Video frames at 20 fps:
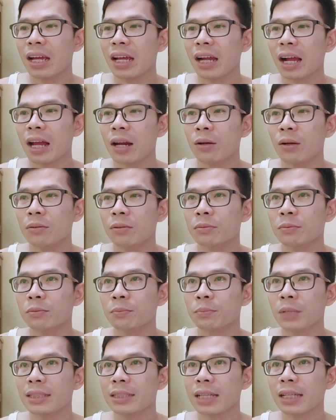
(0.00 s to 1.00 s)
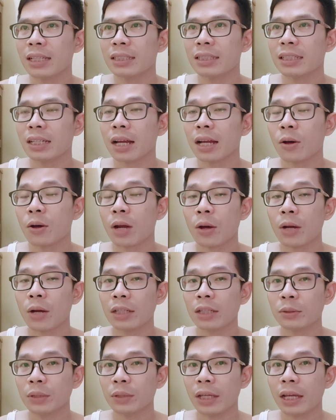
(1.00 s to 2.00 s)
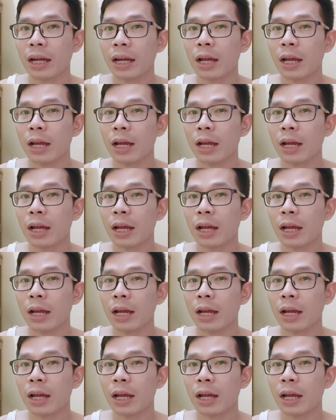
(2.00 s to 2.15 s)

Kalau biasanya sih kalau orang-orang itu ya